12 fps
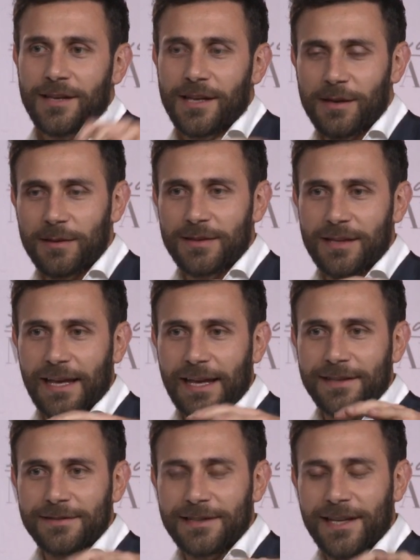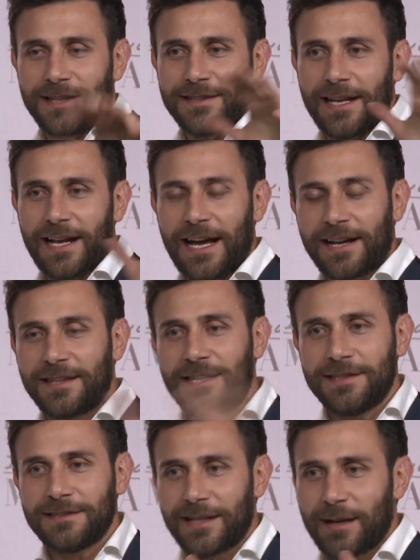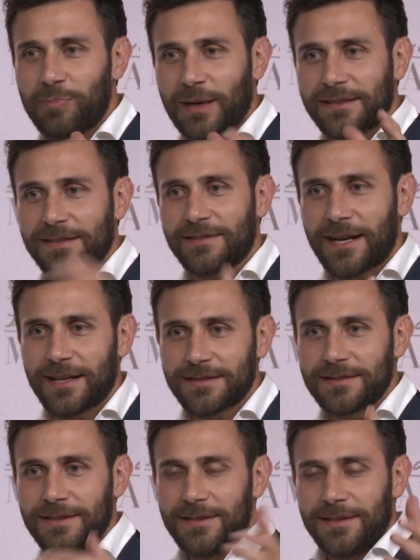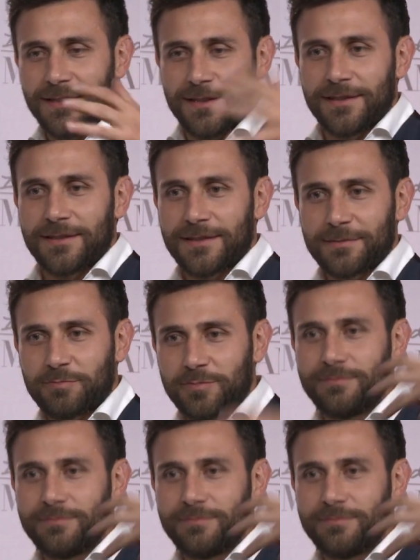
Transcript: en, el jardín, en la parte de atrás. Eh,